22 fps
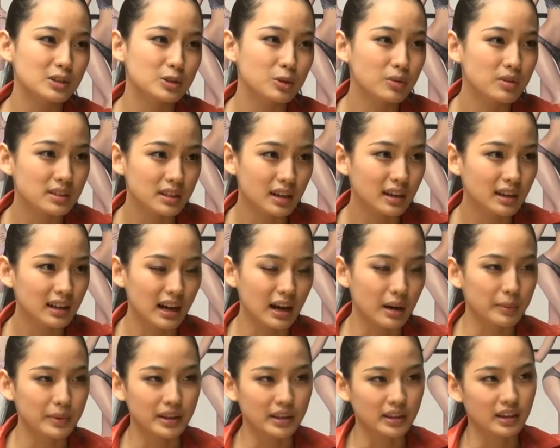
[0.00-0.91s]
送一张
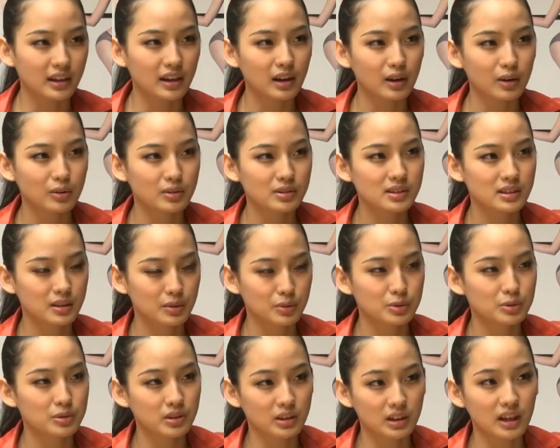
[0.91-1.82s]
卡片也好，这样
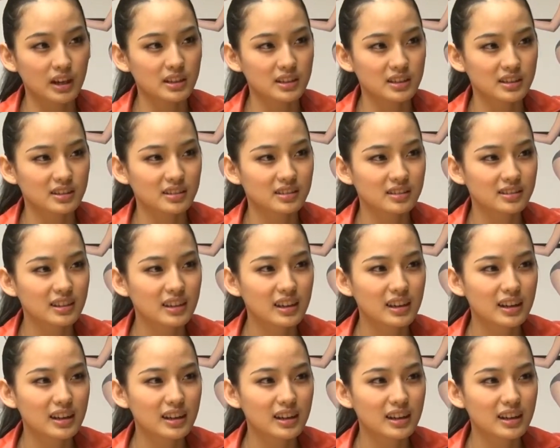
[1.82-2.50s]
我就很开心了。